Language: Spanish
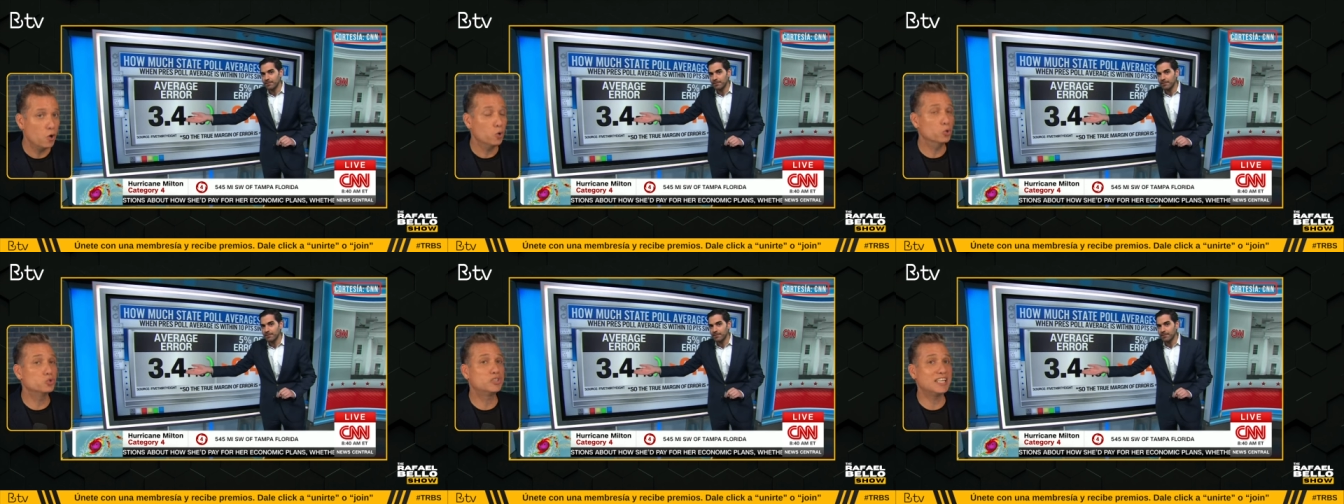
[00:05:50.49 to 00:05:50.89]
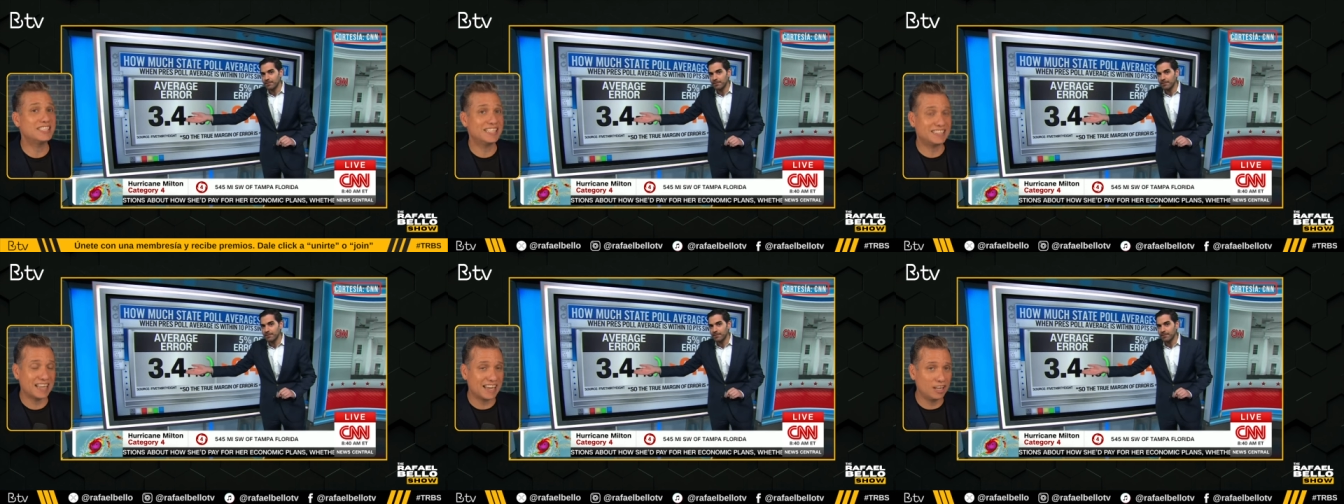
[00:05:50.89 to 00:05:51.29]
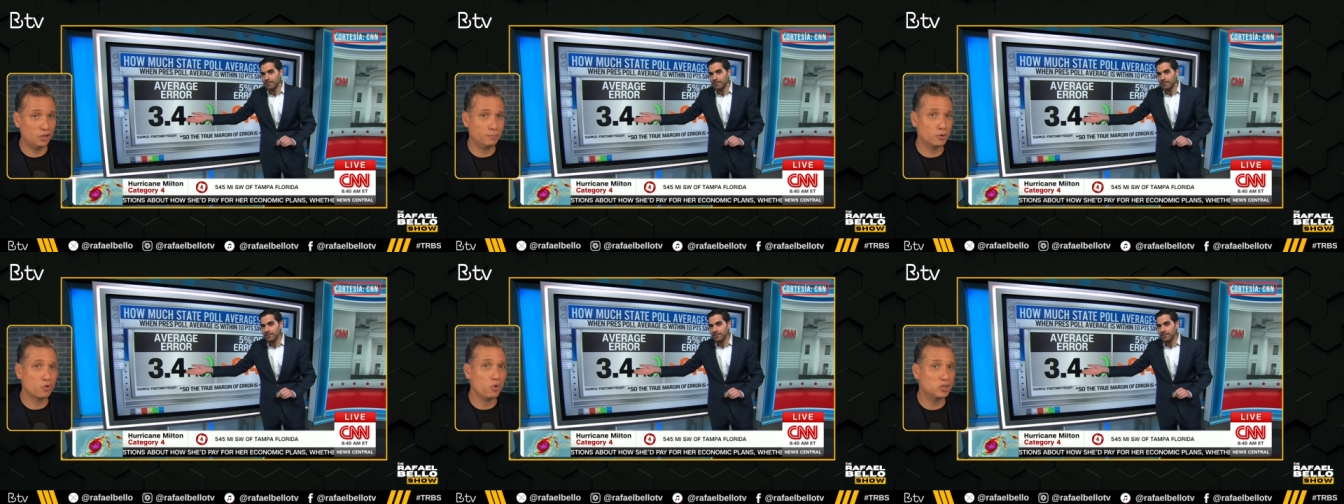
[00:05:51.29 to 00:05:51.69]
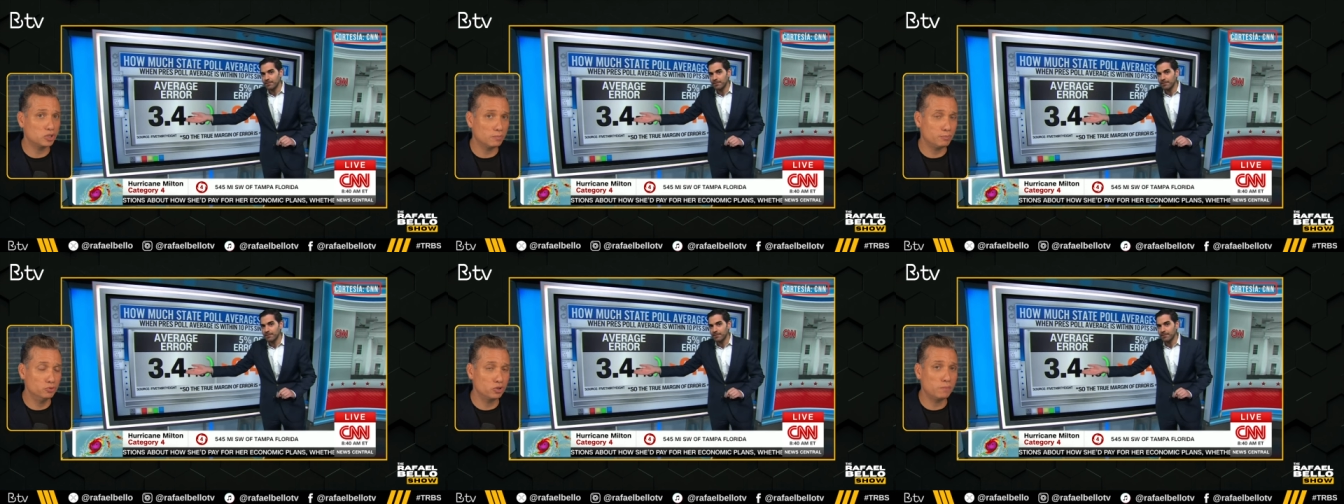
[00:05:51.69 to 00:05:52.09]
Usted si está ganando por
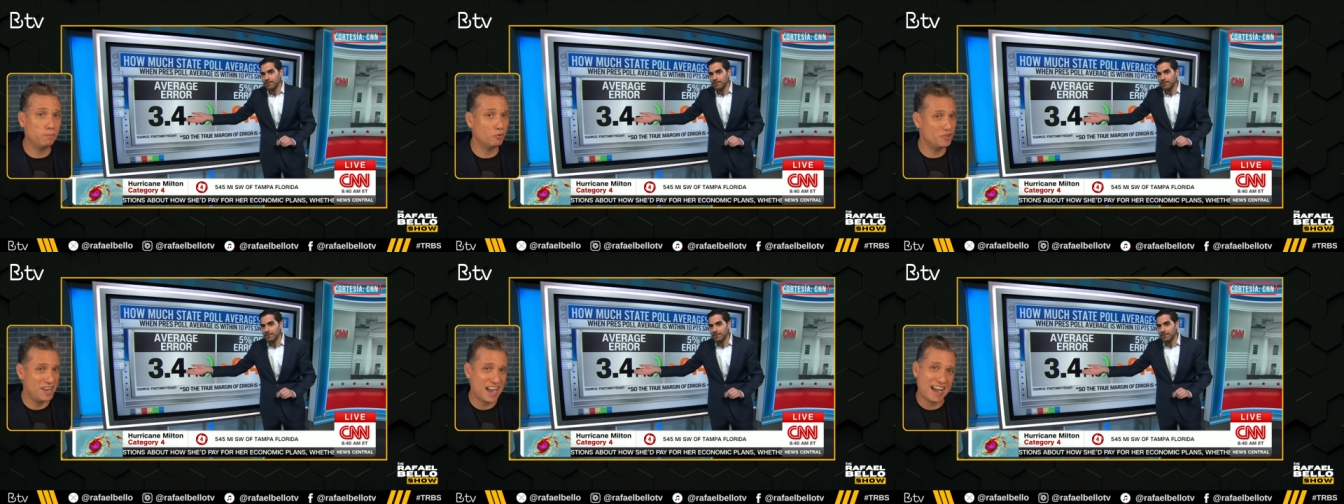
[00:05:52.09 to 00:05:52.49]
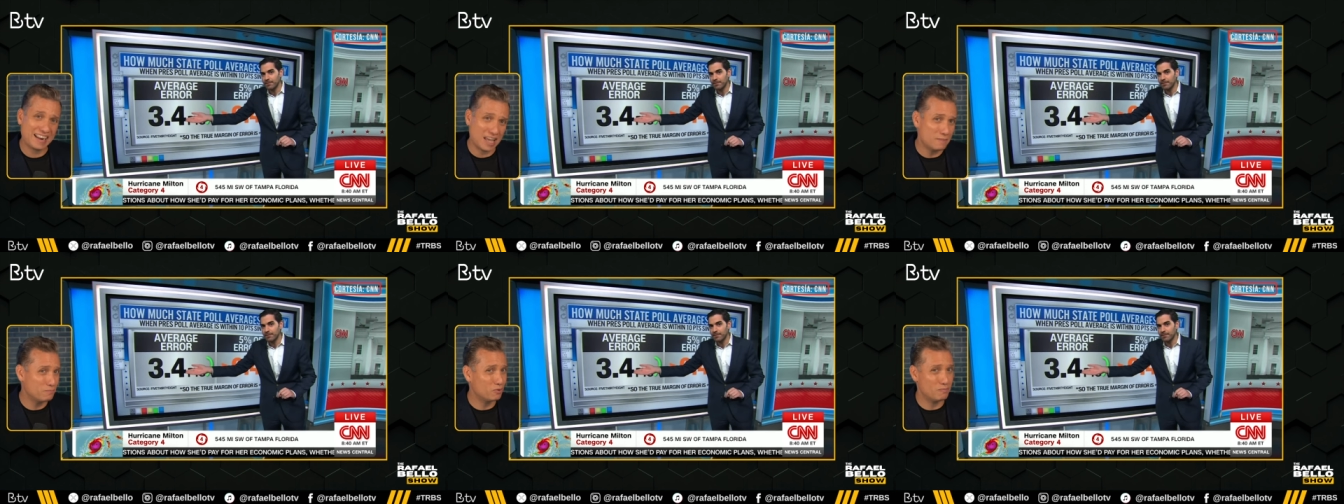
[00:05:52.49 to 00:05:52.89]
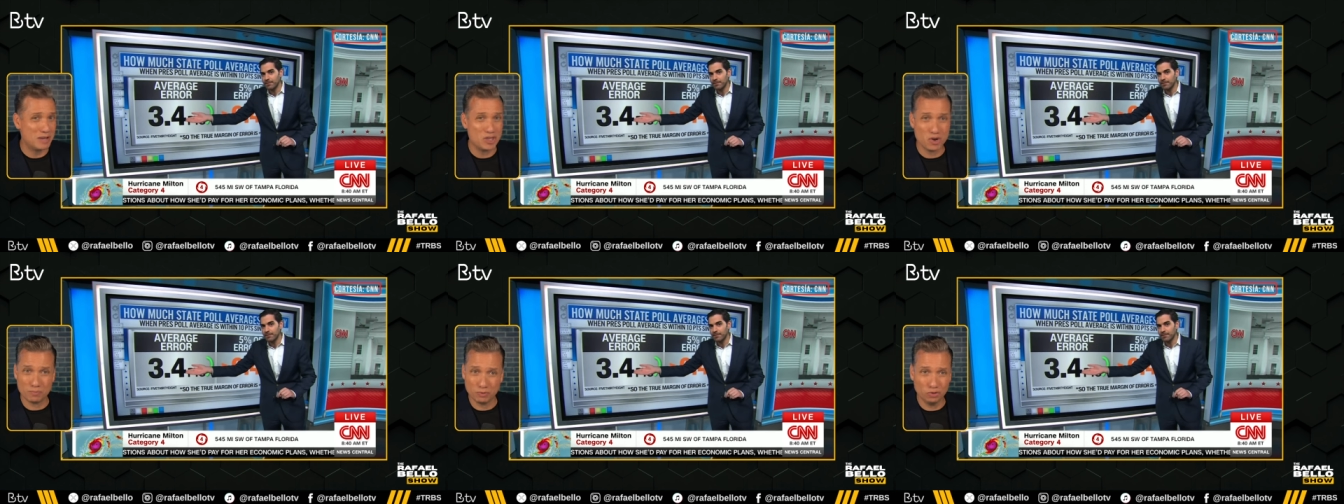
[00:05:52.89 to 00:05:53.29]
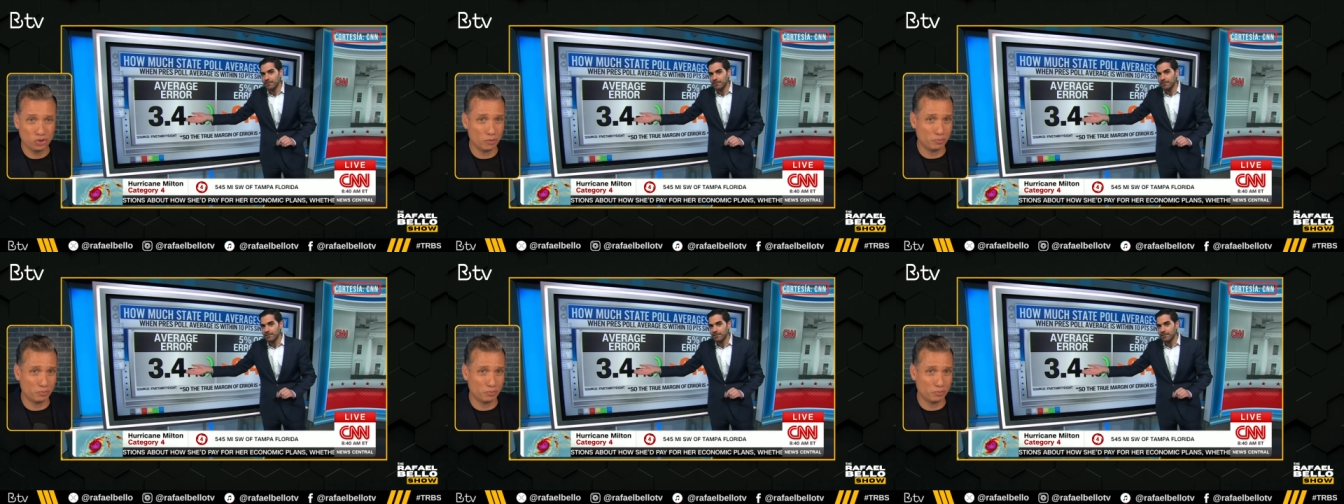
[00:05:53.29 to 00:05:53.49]
cuatro puntos, podría ganar por medio punto,